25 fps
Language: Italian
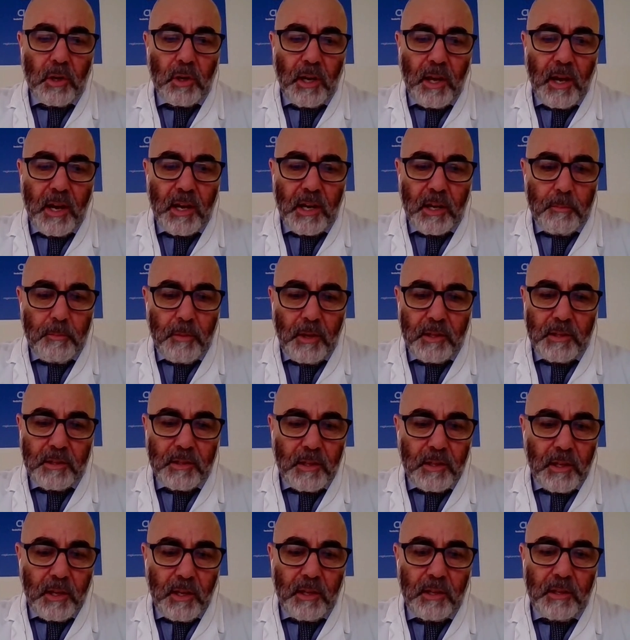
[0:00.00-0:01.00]
nucleare
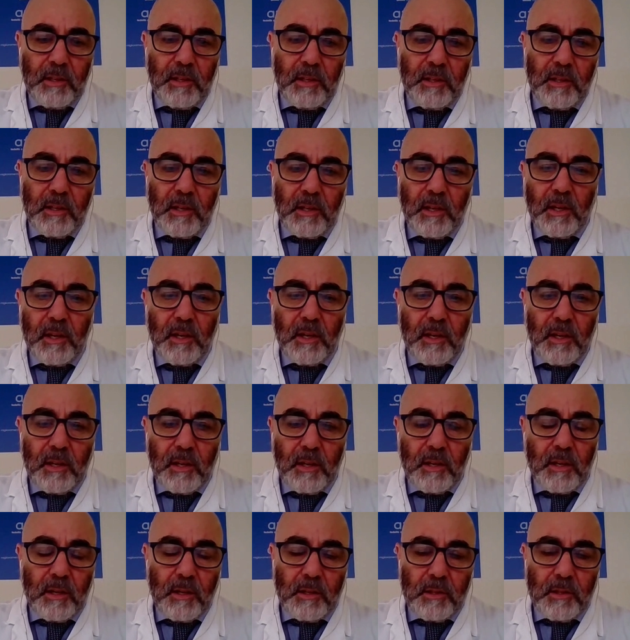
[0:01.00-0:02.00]
mette in,
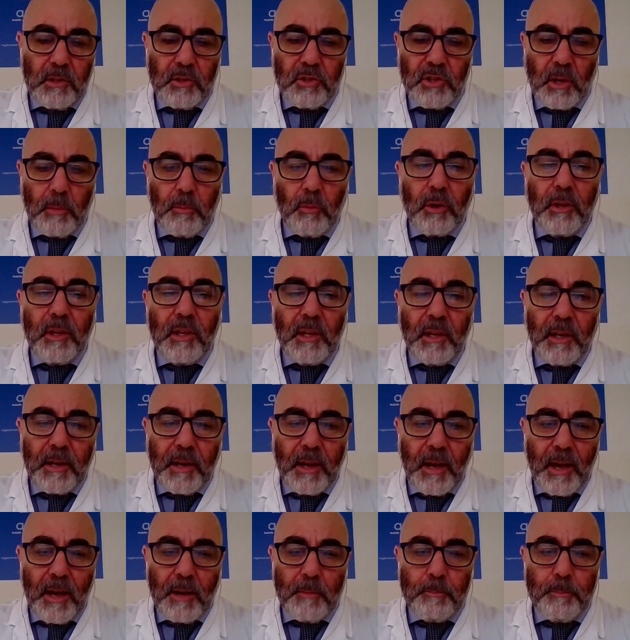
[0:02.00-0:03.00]
eh, diciamo, in
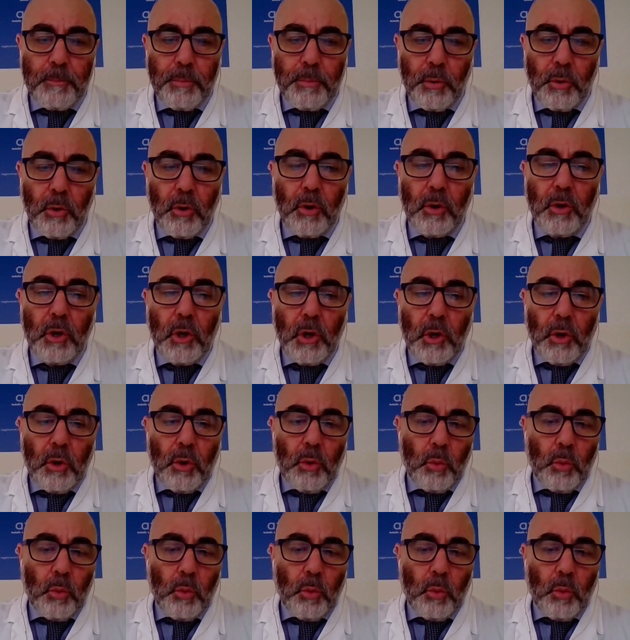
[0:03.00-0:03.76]
campo